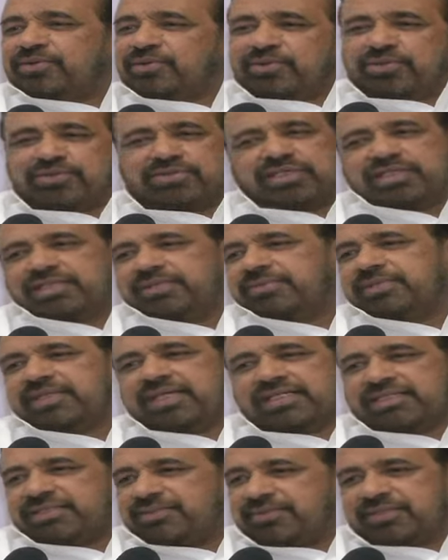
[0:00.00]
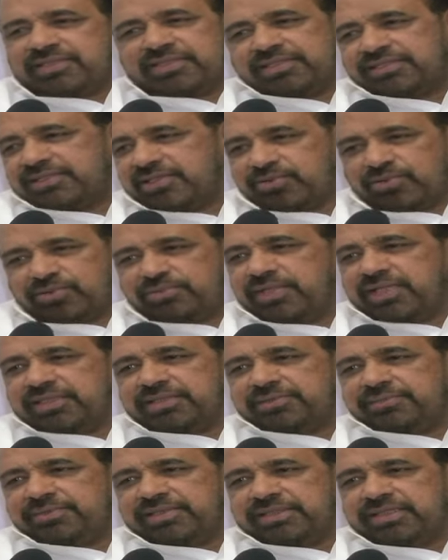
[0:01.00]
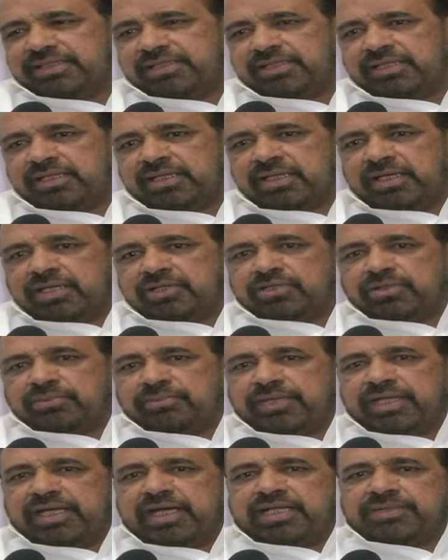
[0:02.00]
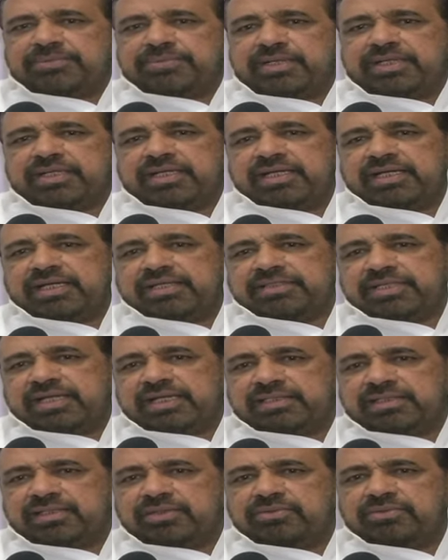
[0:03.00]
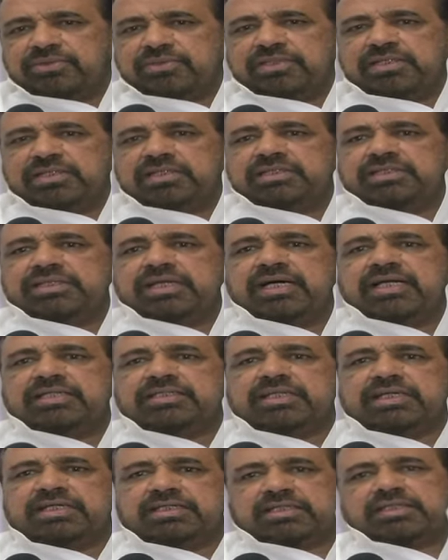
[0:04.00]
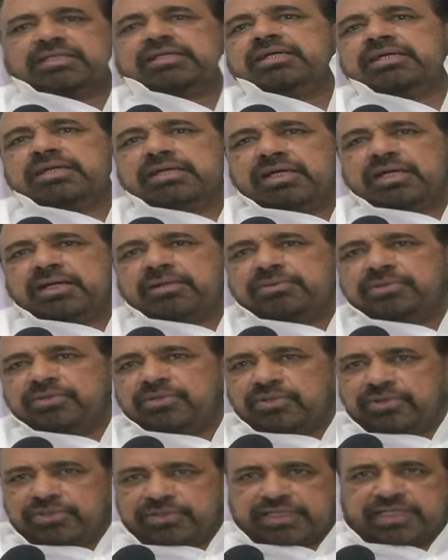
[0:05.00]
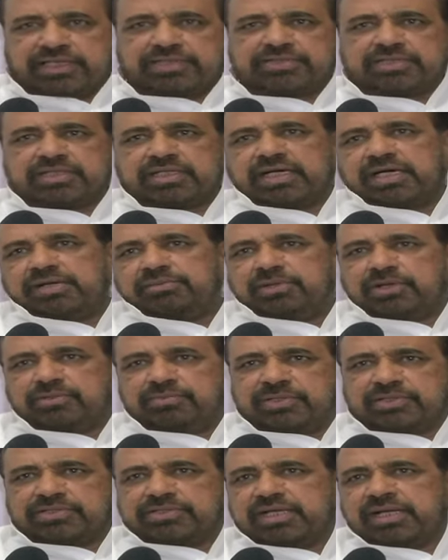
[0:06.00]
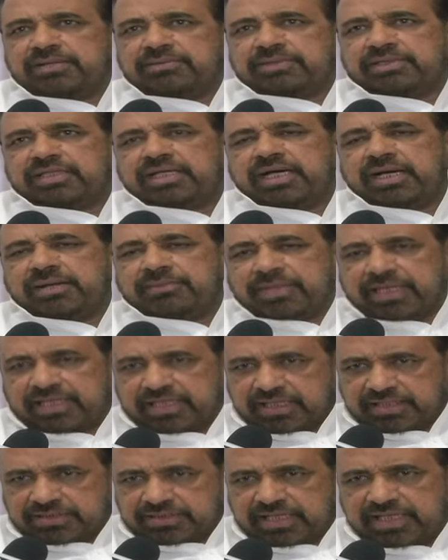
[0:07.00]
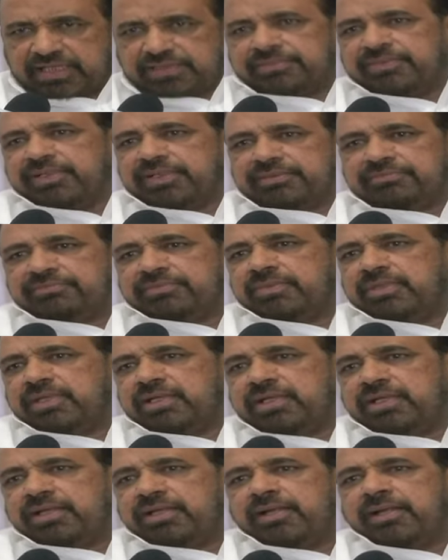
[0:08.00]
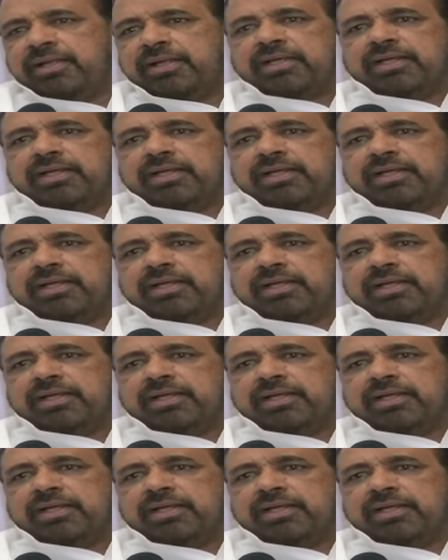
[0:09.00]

और उसके लिए विधानसभा से अच्छा कोई माध्यम नहीं है तो मैं आज फिर कहना चाहता हूँ कि जहाँ तक फ्लोर टेस्ट का बहुमत साबित या हमारा साथ में